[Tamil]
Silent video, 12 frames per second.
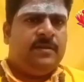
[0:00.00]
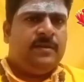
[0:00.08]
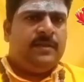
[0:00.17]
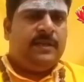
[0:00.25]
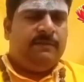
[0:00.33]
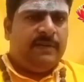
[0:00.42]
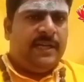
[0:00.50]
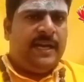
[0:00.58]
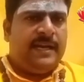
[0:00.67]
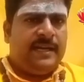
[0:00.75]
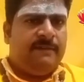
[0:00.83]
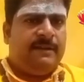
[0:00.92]
இல்லை
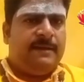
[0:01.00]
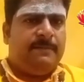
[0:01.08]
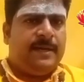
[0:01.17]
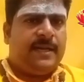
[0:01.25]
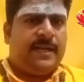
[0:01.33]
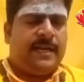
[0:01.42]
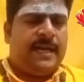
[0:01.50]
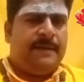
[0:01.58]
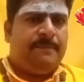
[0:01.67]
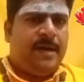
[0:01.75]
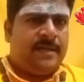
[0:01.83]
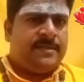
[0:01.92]
வெளிநாட்டில் வேலை பார்க்குறாரா
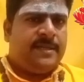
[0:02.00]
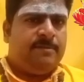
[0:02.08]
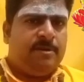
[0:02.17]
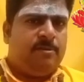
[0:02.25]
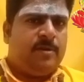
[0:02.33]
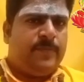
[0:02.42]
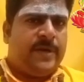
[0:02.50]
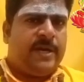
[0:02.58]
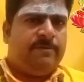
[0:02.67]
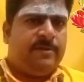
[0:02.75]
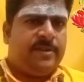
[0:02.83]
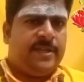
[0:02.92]
மாதம் எவ்வளோ
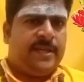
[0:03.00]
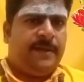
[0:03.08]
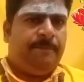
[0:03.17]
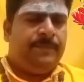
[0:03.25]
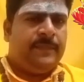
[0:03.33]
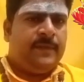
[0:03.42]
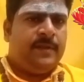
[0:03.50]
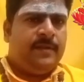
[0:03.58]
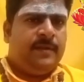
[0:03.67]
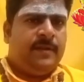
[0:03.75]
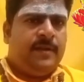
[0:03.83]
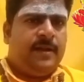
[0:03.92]
வருமானம் வருது
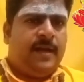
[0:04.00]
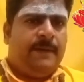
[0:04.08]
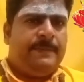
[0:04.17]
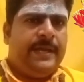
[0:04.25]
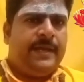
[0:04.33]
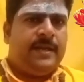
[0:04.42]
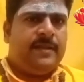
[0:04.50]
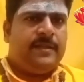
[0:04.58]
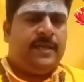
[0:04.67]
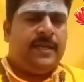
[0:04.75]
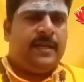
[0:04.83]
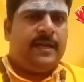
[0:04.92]

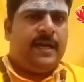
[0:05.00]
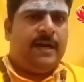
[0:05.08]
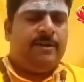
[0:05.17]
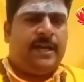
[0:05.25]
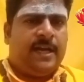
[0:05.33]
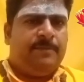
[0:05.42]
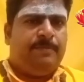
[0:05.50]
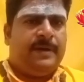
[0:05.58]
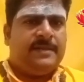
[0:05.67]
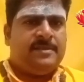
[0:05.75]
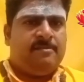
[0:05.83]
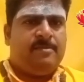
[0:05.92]
அப்படிங்கிறது அவர்
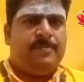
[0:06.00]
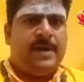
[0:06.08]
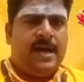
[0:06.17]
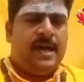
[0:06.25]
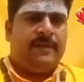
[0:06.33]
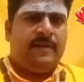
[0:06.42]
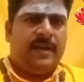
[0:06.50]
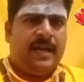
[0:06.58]
கருப்பாக சிவப்பாக அதெல்லாம்